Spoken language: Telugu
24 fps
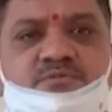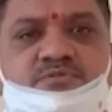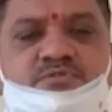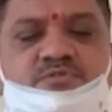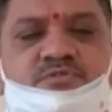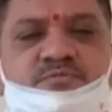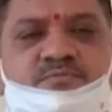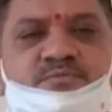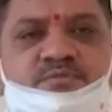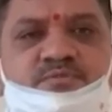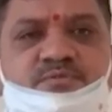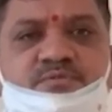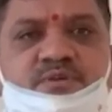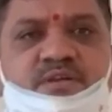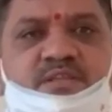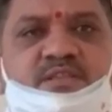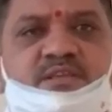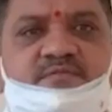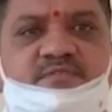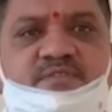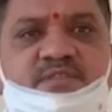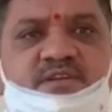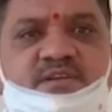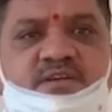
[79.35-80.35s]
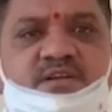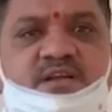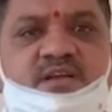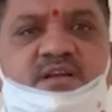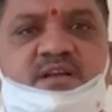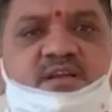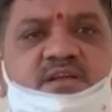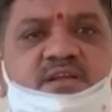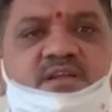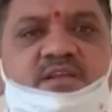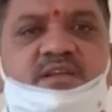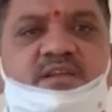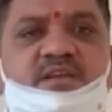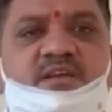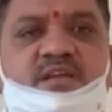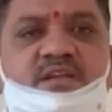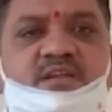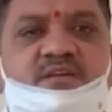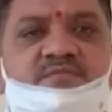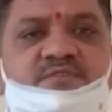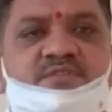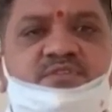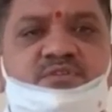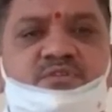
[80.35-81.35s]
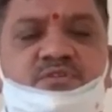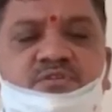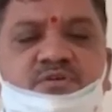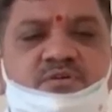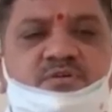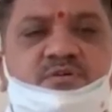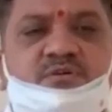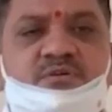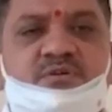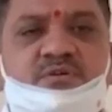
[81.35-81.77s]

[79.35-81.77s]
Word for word: చూపుతూ అదేవిధంగా ఎన్నికల విధుల్లో